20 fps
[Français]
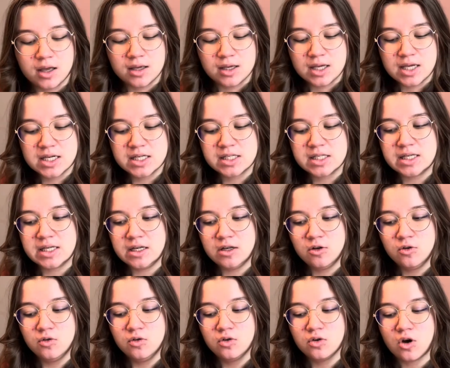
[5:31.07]
Et je l'ai
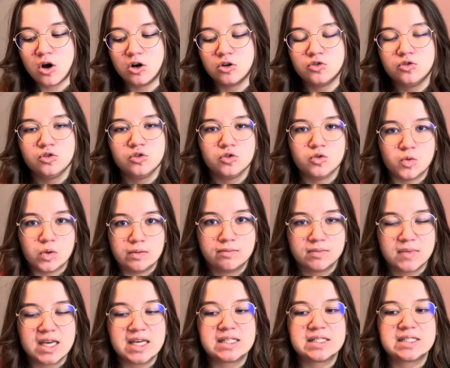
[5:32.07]
lu en une nuit.
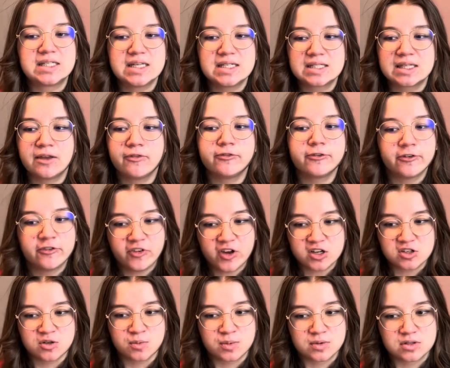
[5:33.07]
Et c'est ce qu'il faut faire,
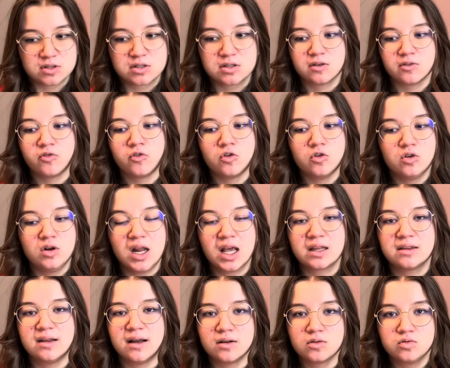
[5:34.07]
je pense. Faut le lire
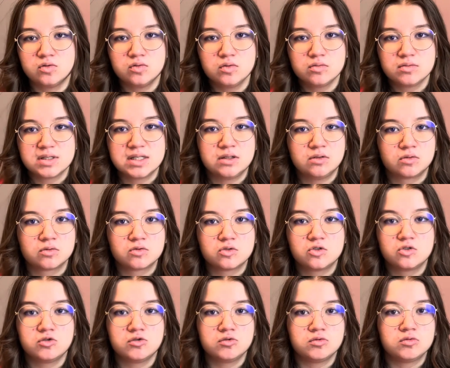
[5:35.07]
d'un coup, sinon
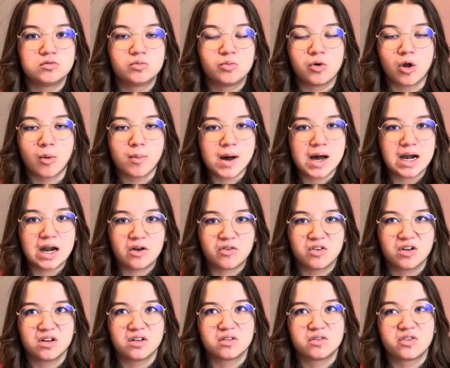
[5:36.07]
tu pleures pas à la
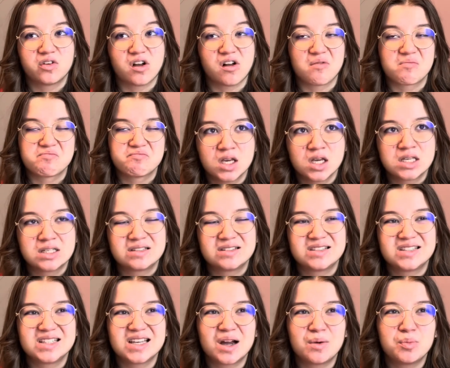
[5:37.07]
fin. Enfin,
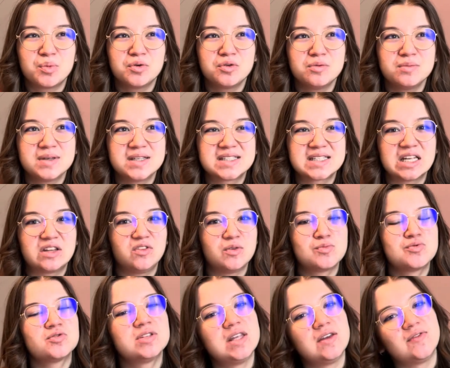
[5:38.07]
si un peu, mais ça te fait
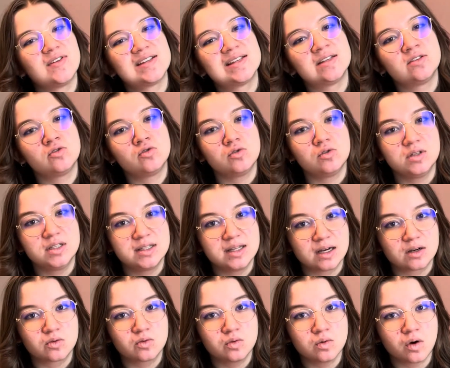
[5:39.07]
plus d'effet si tu le lis d'un
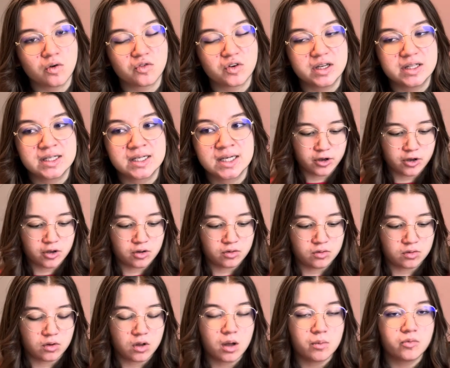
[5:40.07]
coup en fait. Euh,
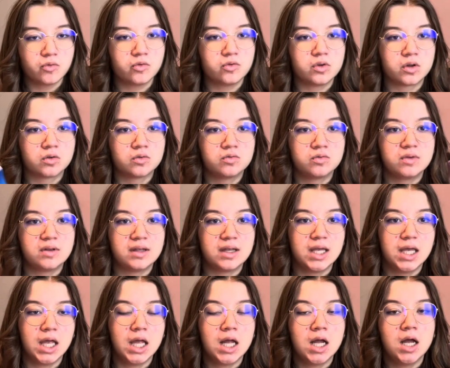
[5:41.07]
donc comme vous en
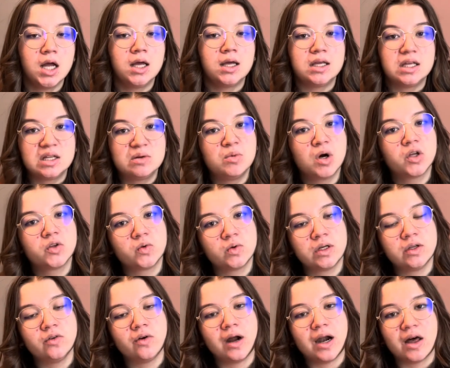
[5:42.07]
doutez, ils meurent tous les
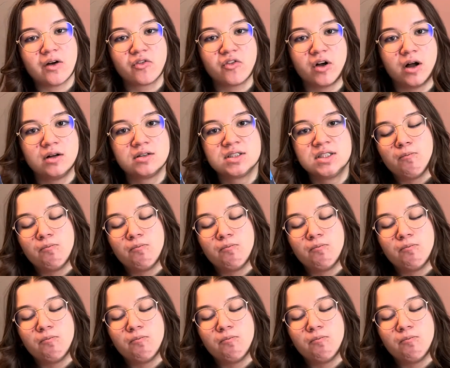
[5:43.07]
deux à la fin.